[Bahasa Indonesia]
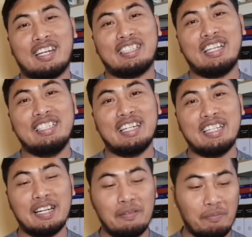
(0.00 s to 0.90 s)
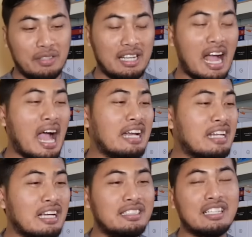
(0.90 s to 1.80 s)
kata dia ya Nggak
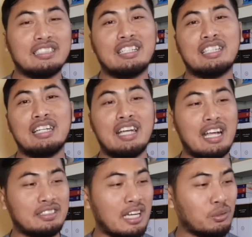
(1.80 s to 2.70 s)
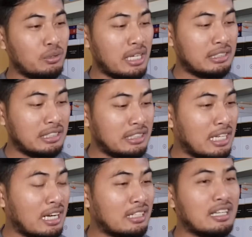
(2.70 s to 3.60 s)
ada ijazah saya S1 di STT
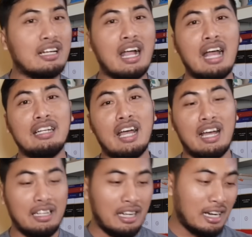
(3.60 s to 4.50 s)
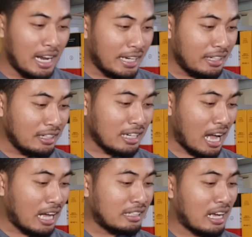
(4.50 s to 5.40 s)
Jakarta, nggak ada. Leiden
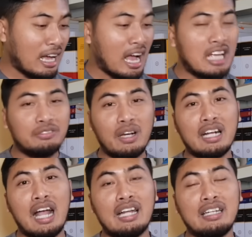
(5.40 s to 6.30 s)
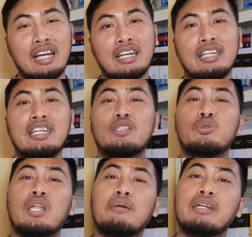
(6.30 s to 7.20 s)
nggak ada, Haifa nggak ada.
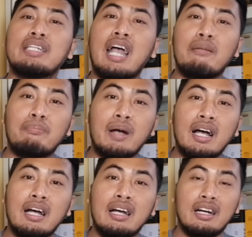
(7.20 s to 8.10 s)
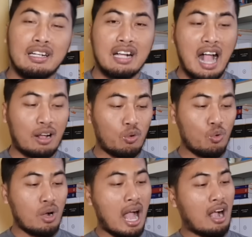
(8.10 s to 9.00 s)
Itu namanya apa?
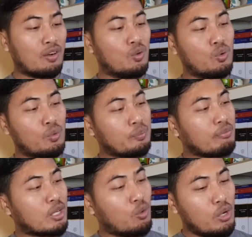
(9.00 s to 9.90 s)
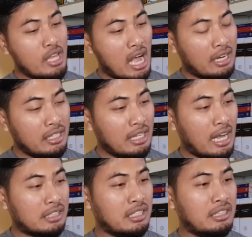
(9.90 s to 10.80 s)
Ngaku-ngaku kuliah di
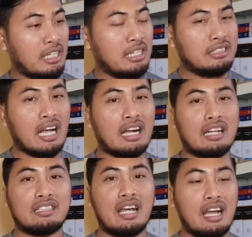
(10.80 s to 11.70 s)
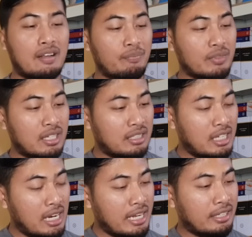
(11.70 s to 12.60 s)
STT di Jakarta,
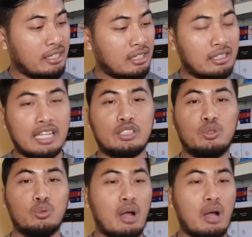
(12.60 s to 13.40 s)
di Leiden S2,